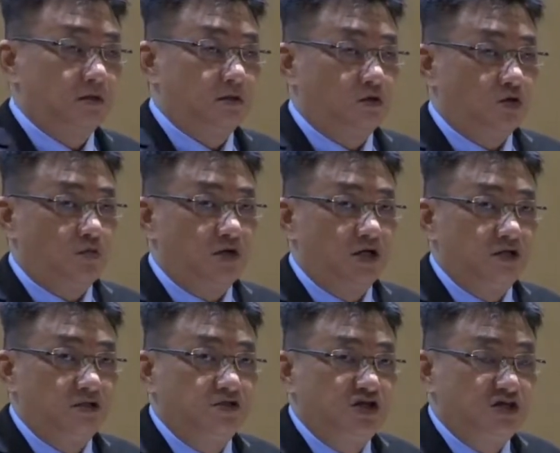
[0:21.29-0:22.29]
我们
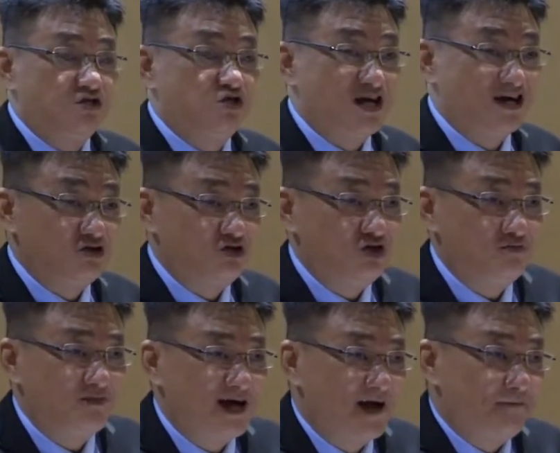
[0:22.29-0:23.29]
献上敬
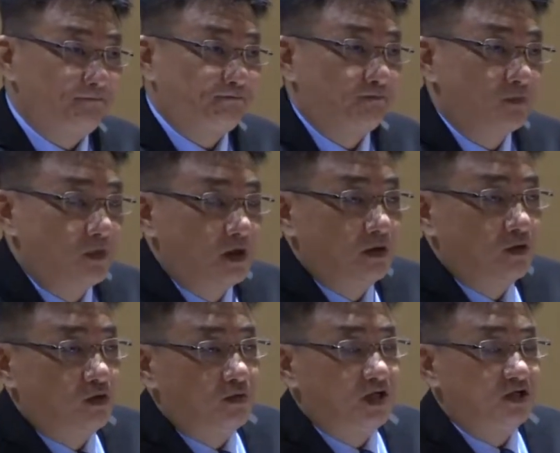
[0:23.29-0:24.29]
拜，我
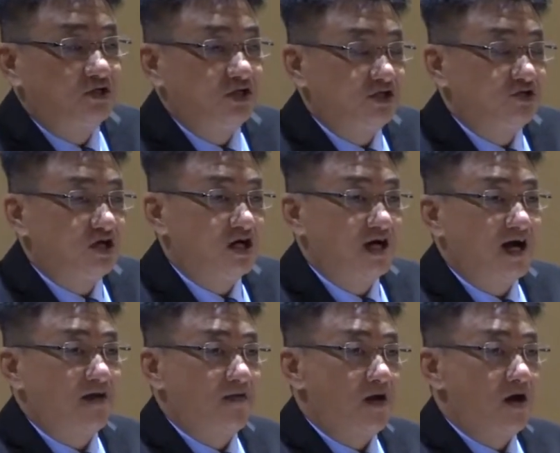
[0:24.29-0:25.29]
们献上感
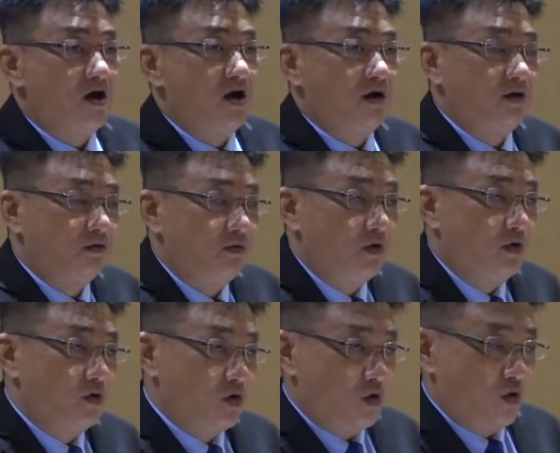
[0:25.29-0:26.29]
恩，
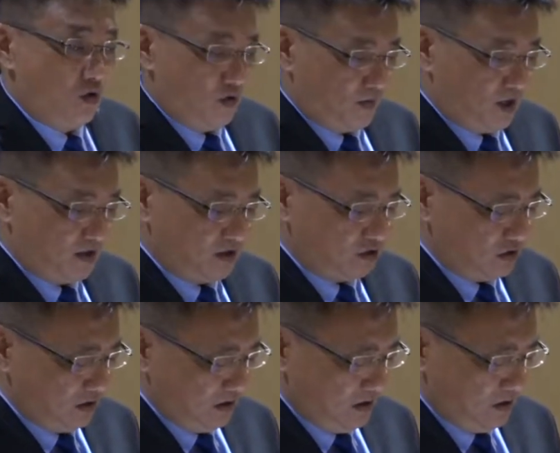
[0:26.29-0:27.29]
我们
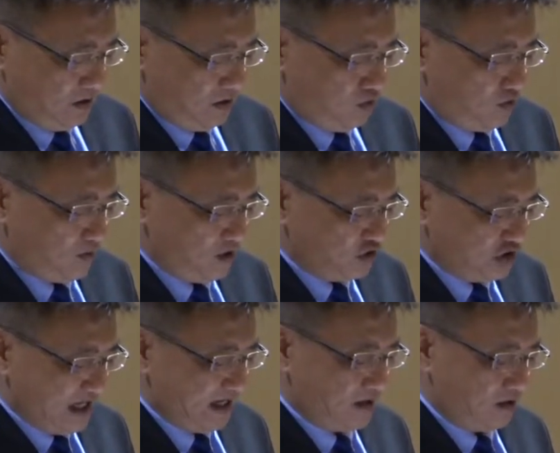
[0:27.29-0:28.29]

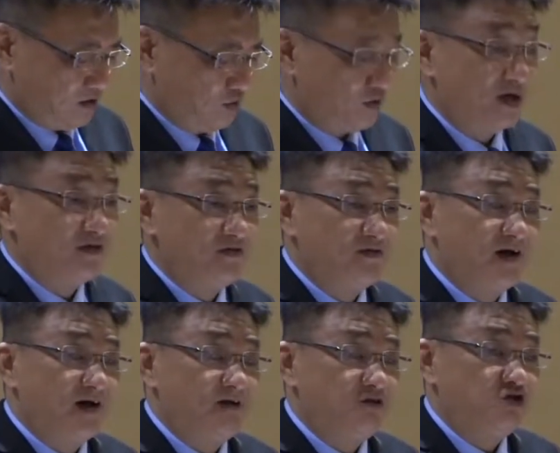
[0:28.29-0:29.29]
唱万代
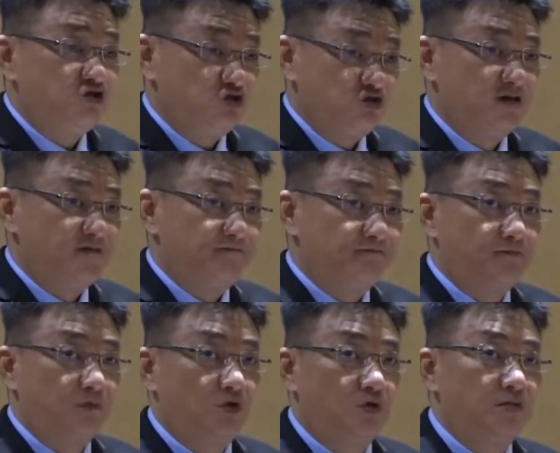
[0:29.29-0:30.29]
之神，
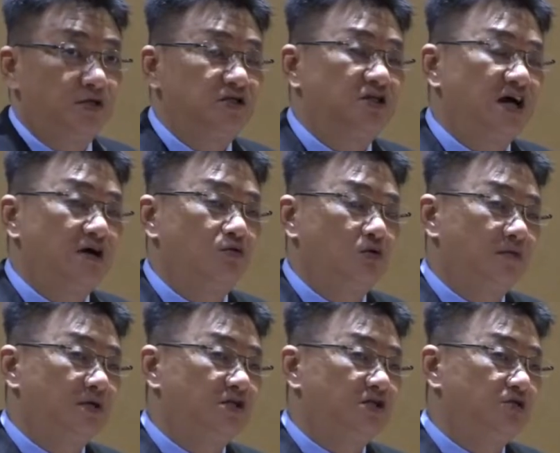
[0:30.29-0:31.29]
我们唱我们
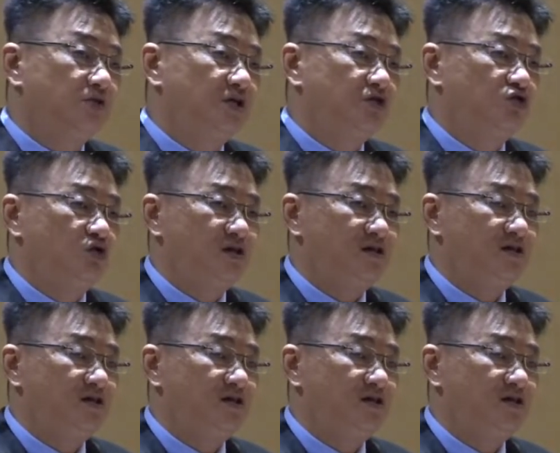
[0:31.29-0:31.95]
这位全